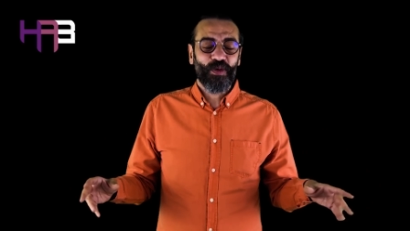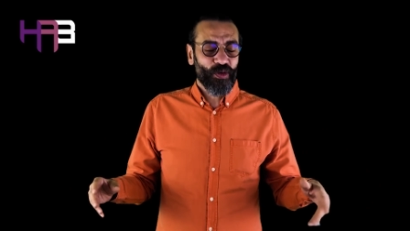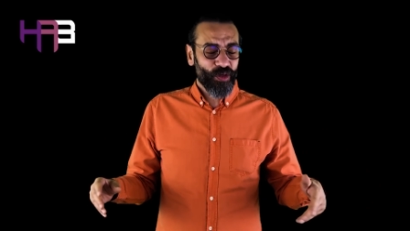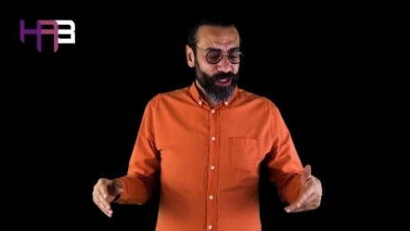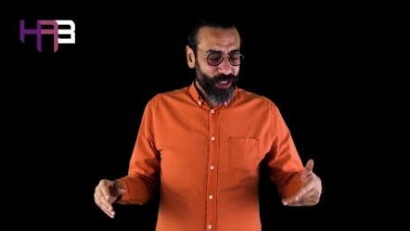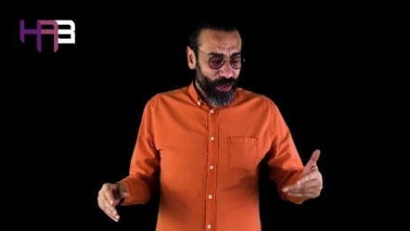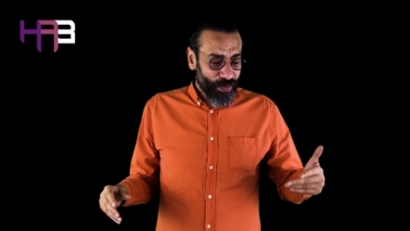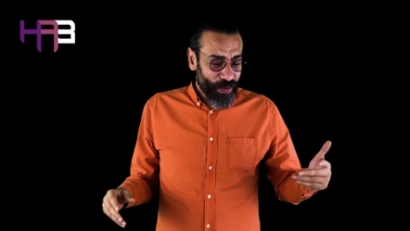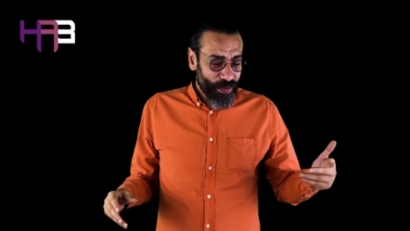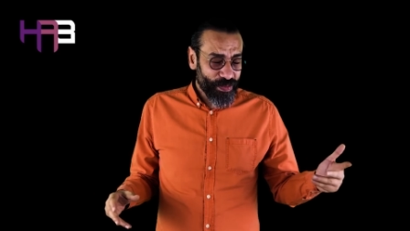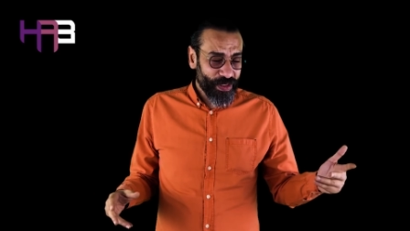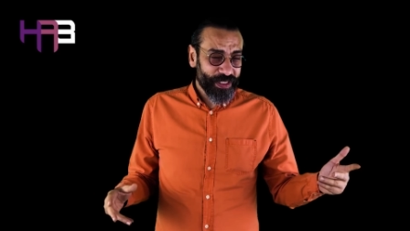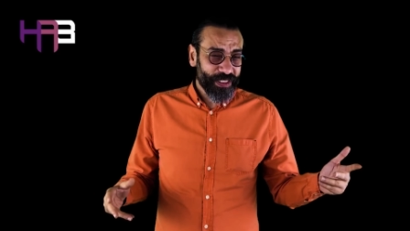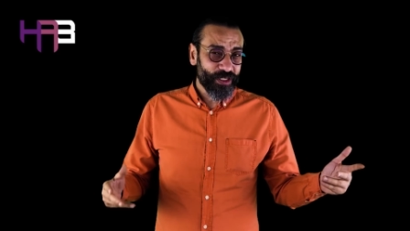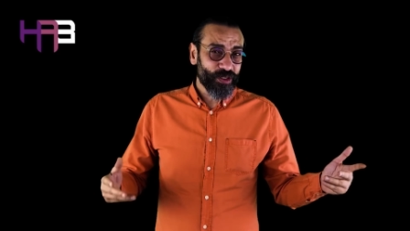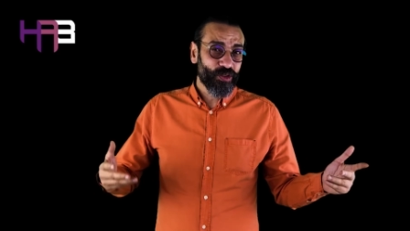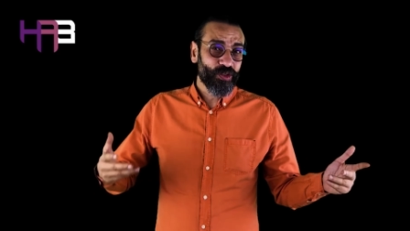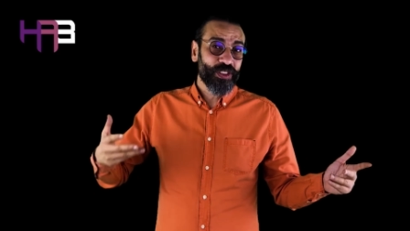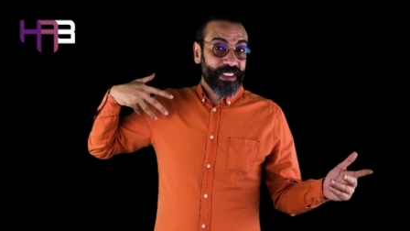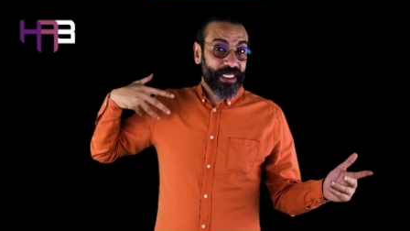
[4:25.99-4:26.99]
Onu
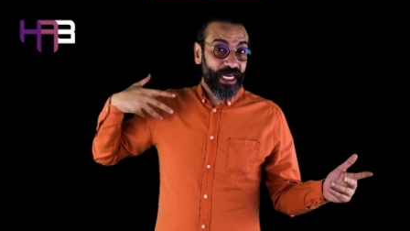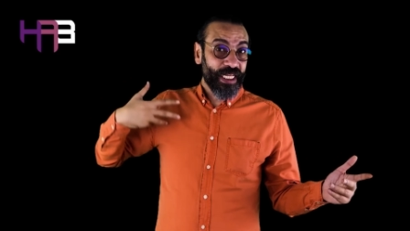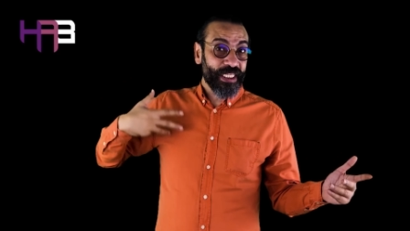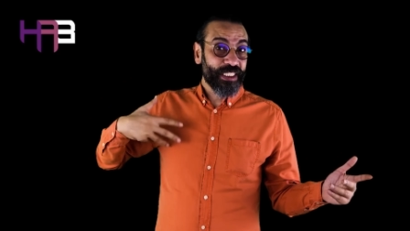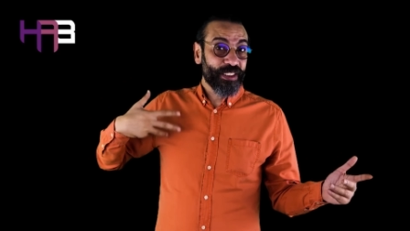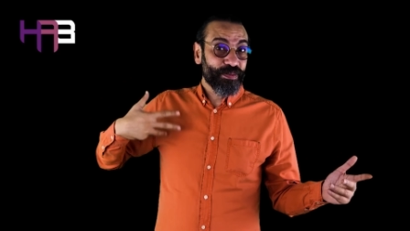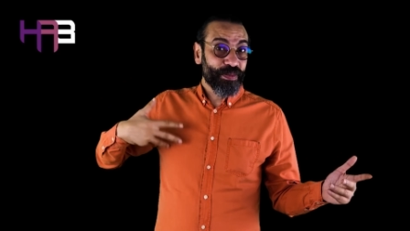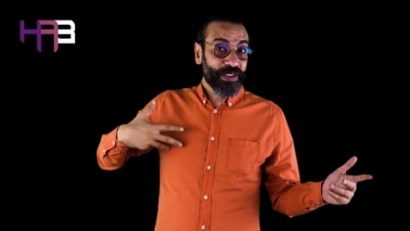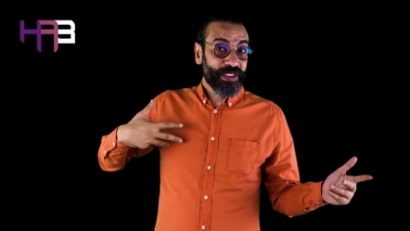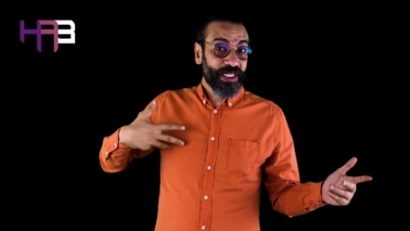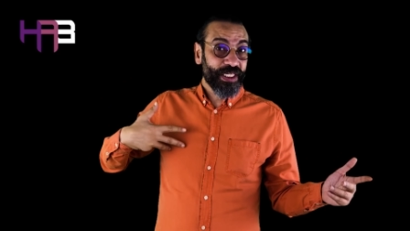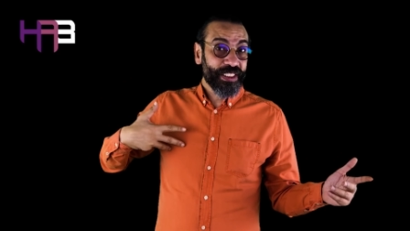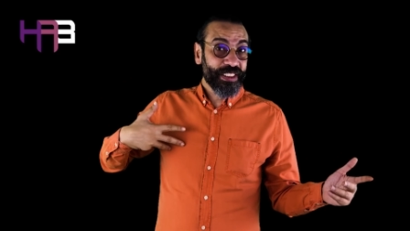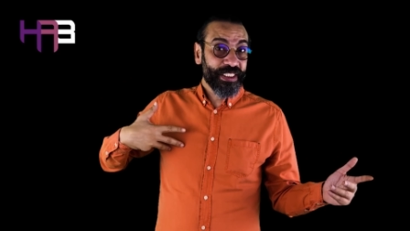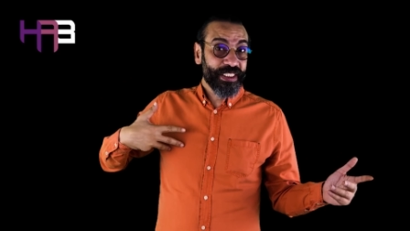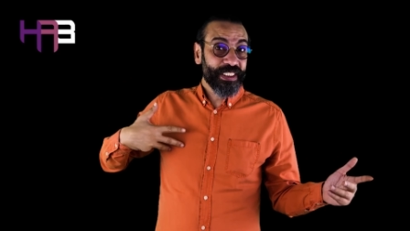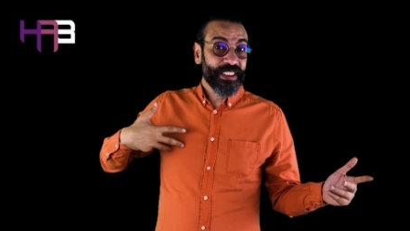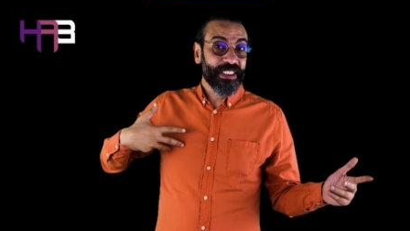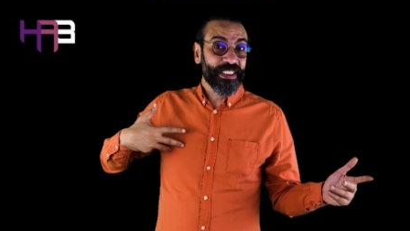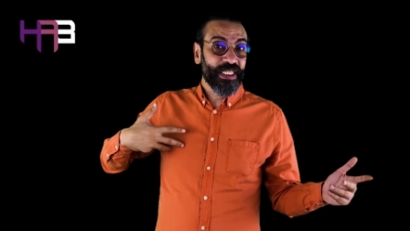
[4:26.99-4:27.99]
yapamazsın çünkü kendisi
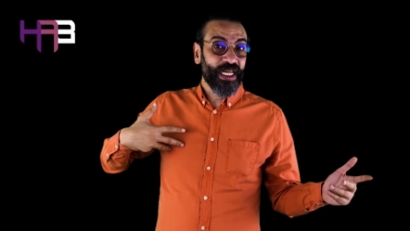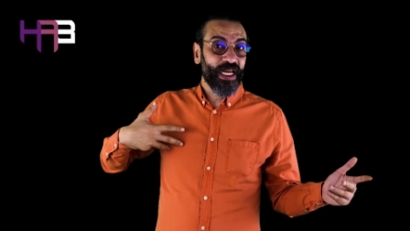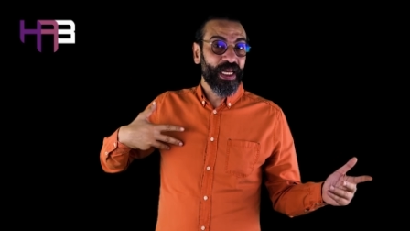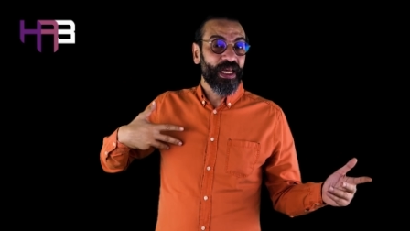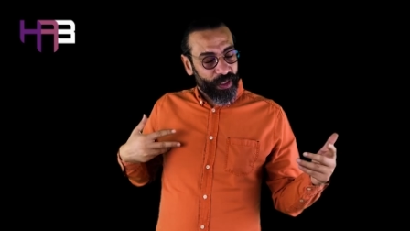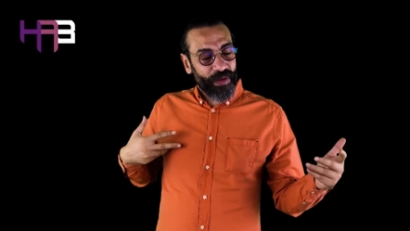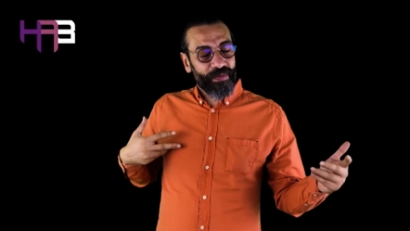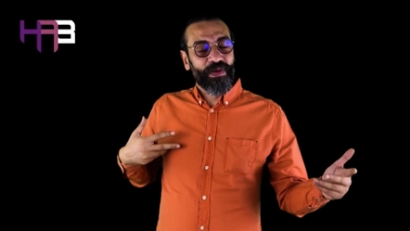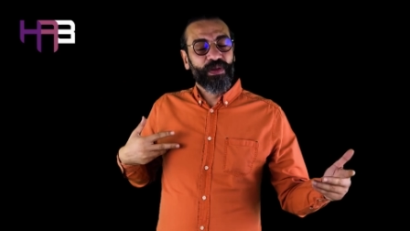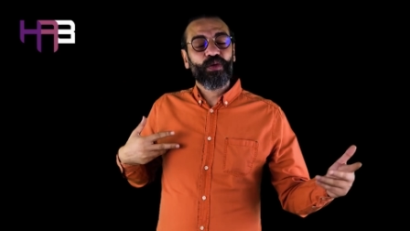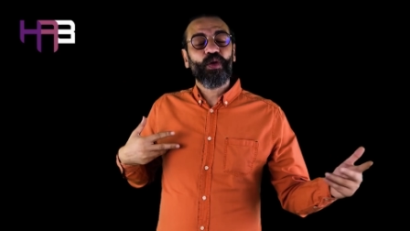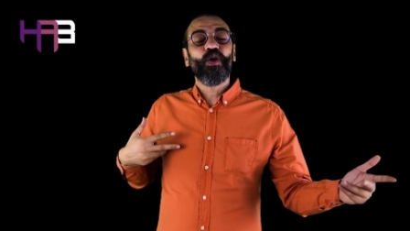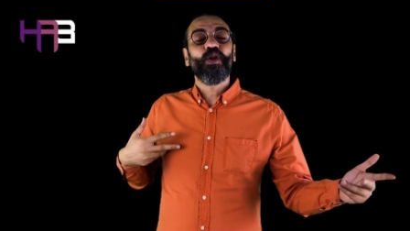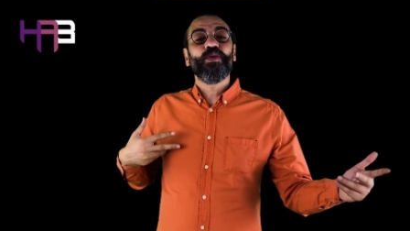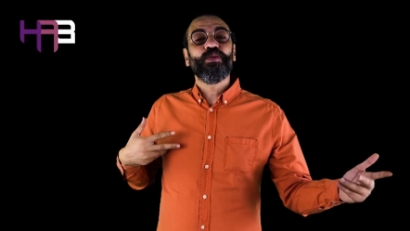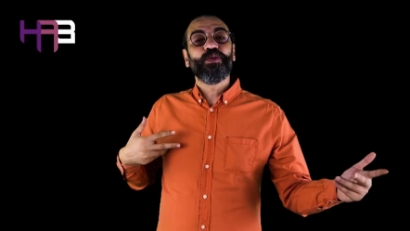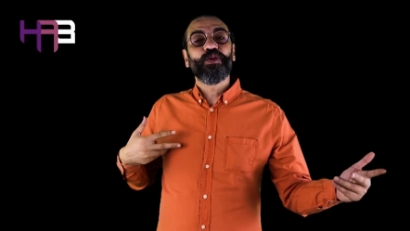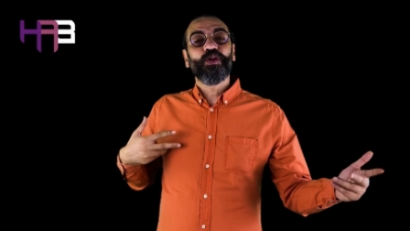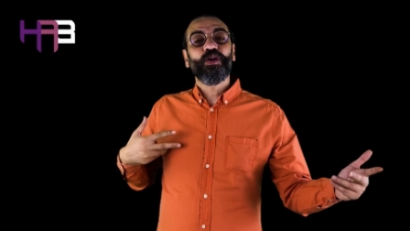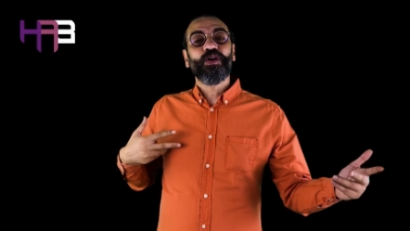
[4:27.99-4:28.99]
başarısızsa evet
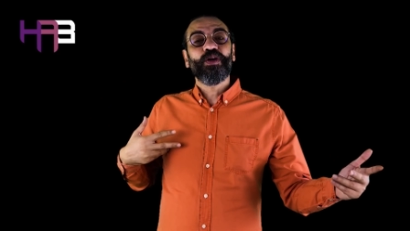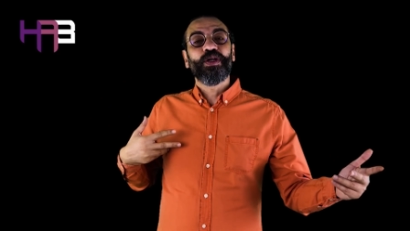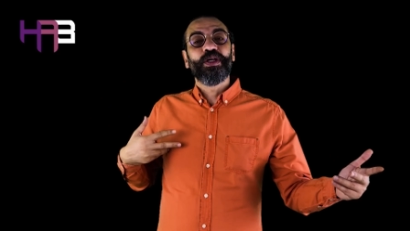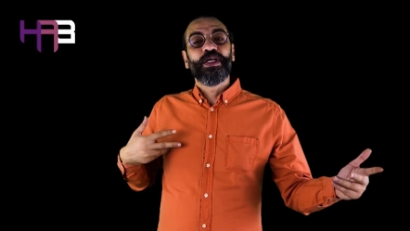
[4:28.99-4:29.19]
olmuyor.